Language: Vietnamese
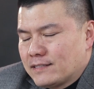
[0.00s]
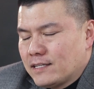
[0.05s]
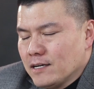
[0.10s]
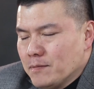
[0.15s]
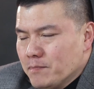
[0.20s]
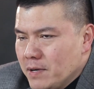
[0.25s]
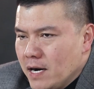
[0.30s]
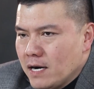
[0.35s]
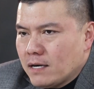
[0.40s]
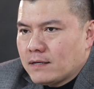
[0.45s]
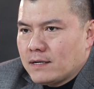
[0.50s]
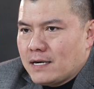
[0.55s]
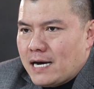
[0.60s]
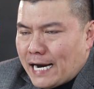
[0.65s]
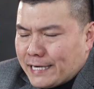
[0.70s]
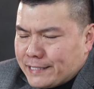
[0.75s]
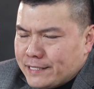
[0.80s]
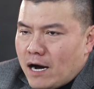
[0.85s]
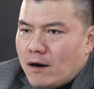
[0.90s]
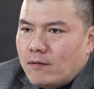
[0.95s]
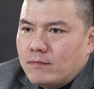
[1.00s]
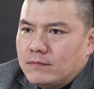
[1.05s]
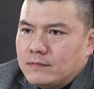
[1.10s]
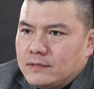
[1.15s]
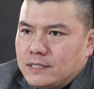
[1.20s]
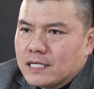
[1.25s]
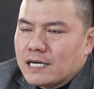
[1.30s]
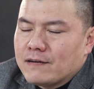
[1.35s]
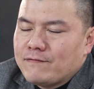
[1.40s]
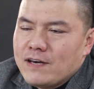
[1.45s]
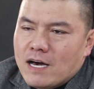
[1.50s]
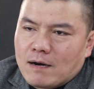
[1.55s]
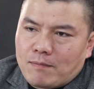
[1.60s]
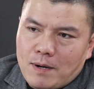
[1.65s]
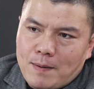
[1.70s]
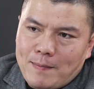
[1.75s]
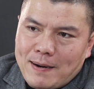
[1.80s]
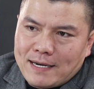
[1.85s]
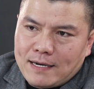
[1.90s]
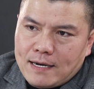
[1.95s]
từng bước hành động những cái
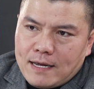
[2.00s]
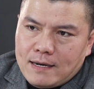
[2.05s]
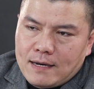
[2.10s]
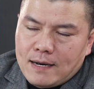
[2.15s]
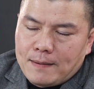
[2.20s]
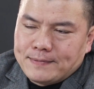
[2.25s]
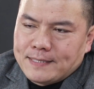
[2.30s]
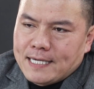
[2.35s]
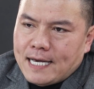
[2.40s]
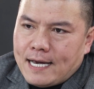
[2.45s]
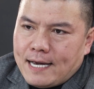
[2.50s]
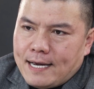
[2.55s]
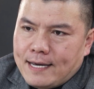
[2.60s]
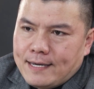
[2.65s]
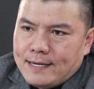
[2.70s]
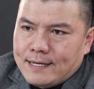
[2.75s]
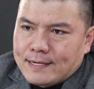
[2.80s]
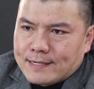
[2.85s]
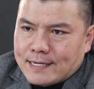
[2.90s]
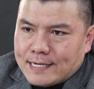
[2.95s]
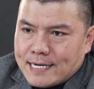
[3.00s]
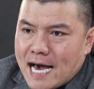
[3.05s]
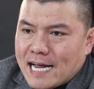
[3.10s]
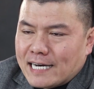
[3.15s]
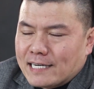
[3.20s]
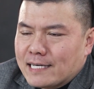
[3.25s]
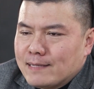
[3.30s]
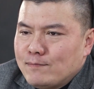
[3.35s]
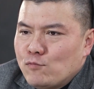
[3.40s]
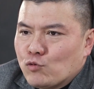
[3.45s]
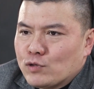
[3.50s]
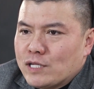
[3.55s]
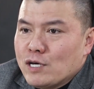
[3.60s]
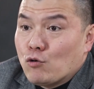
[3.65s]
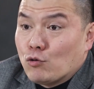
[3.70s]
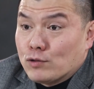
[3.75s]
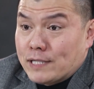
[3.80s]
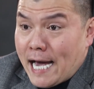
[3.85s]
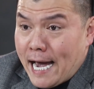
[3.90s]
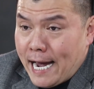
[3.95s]
việc mà bạn đã lập ra để đạt được cái mục
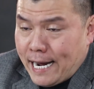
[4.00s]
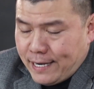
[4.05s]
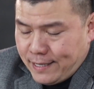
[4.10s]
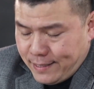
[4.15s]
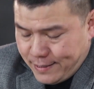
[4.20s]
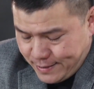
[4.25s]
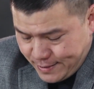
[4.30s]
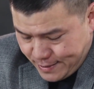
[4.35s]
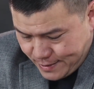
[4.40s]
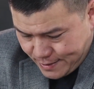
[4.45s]
tiêu của tháng